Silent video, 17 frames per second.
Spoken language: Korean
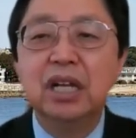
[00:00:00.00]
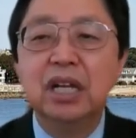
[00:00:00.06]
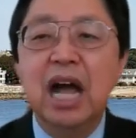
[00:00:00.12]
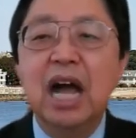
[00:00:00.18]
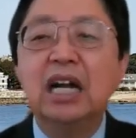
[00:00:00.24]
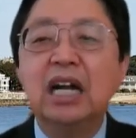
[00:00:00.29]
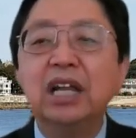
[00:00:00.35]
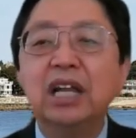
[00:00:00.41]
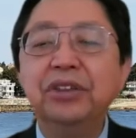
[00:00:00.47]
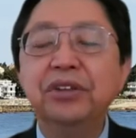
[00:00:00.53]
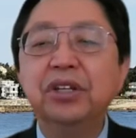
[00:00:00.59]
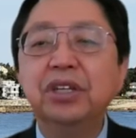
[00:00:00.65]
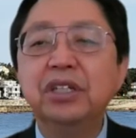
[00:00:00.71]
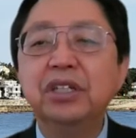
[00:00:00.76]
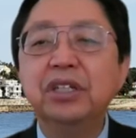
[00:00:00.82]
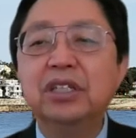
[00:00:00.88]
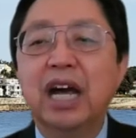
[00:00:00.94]
악한
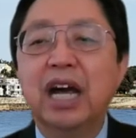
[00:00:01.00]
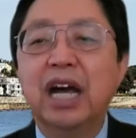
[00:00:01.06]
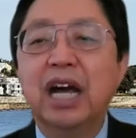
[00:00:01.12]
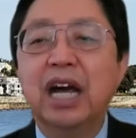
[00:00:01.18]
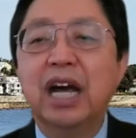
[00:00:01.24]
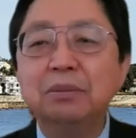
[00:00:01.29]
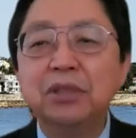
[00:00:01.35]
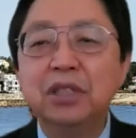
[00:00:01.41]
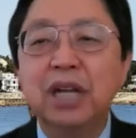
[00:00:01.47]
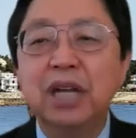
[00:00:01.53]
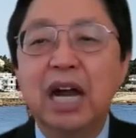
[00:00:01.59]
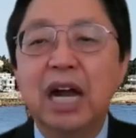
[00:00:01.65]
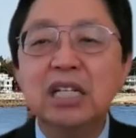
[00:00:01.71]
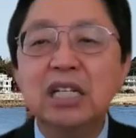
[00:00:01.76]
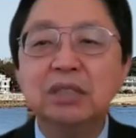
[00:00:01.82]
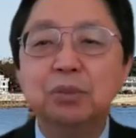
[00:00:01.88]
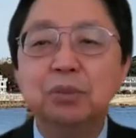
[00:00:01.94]
것들은 하나님을
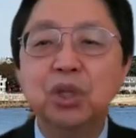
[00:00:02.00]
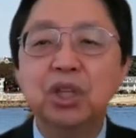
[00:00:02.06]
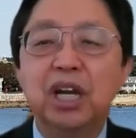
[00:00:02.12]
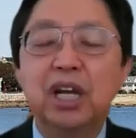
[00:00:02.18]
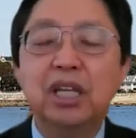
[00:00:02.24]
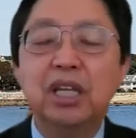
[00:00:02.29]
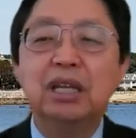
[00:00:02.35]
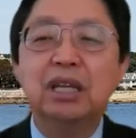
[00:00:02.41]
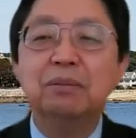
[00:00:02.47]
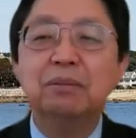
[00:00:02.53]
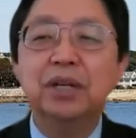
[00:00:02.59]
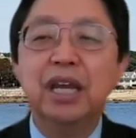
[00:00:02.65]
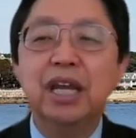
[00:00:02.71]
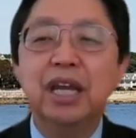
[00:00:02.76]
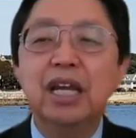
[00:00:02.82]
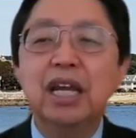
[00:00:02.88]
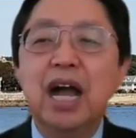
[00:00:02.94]
알지 못하기
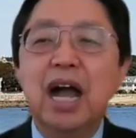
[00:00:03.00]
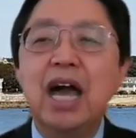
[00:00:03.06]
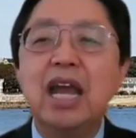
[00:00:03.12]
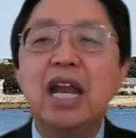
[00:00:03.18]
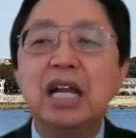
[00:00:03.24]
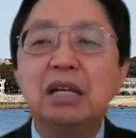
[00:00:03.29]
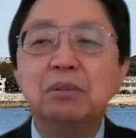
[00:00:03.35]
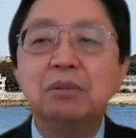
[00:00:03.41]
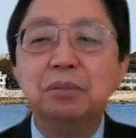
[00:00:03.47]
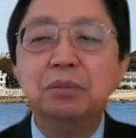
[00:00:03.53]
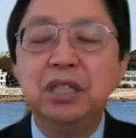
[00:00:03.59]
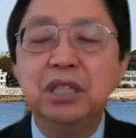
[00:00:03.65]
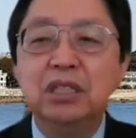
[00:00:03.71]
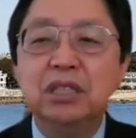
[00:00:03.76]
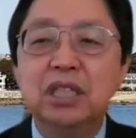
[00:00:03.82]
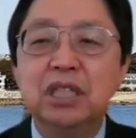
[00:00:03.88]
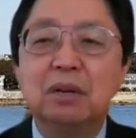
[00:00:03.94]
때문에 하나님을
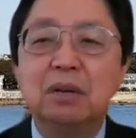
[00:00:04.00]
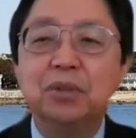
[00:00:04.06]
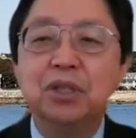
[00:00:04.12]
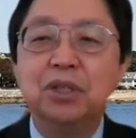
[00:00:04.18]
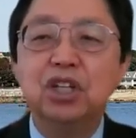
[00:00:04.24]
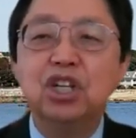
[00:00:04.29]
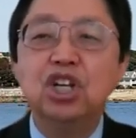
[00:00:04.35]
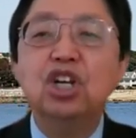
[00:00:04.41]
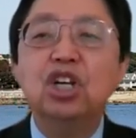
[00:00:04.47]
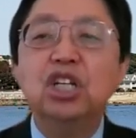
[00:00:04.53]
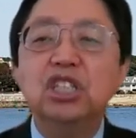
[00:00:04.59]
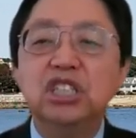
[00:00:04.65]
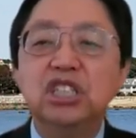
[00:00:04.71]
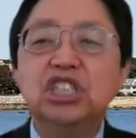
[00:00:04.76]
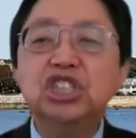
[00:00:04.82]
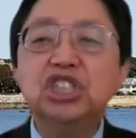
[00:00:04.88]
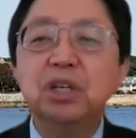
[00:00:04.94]
믿는 사람들 을
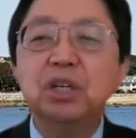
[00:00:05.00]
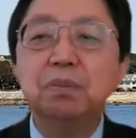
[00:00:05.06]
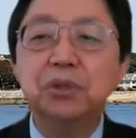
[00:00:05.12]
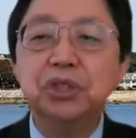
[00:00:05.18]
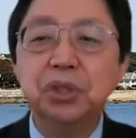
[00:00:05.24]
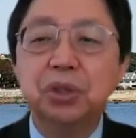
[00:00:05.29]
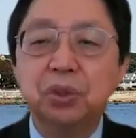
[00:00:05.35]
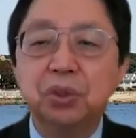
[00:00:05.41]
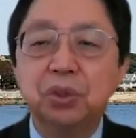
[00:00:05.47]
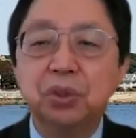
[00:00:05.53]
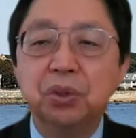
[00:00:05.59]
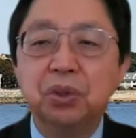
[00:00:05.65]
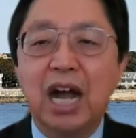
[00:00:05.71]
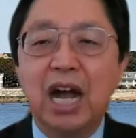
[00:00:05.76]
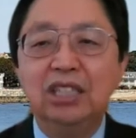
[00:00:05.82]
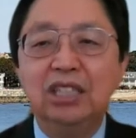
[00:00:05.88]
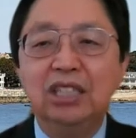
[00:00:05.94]
직접적으로
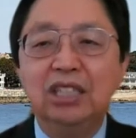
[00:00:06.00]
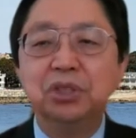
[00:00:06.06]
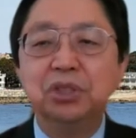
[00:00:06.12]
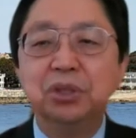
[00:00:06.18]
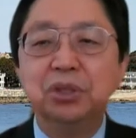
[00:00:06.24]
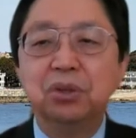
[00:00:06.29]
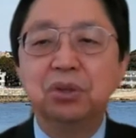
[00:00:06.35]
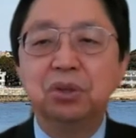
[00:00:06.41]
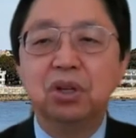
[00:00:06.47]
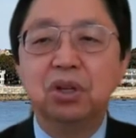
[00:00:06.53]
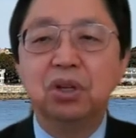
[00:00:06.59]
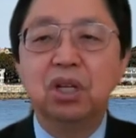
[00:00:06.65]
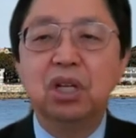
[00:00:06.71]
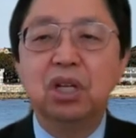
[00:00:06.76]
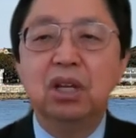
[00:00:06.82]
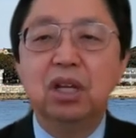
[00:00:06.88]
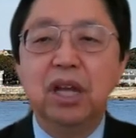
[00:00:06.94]
간접적으로
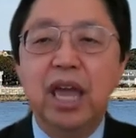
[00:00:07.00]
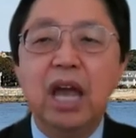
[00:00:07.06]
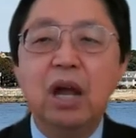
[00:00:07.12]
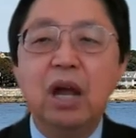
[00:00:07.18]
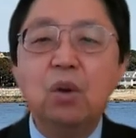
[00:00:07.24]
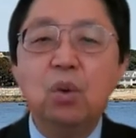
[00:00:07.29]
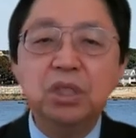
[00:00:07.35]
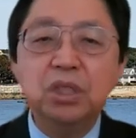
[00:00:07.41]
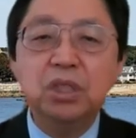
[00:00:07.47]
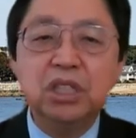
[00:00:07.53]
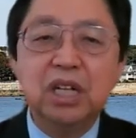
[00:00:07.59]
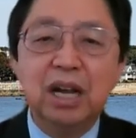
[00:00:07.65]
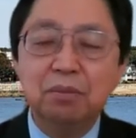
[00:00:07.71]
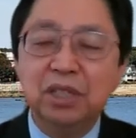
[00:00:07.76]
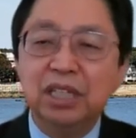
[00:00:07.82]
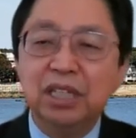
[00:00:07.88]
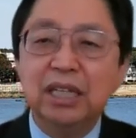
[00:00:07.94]
해코지를
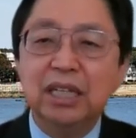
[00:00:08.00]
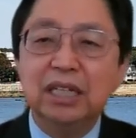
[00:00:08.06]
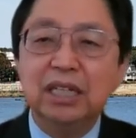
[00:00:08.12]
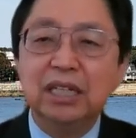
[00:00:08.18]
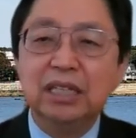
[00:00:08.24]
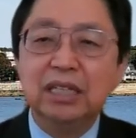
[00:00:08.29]
합니다.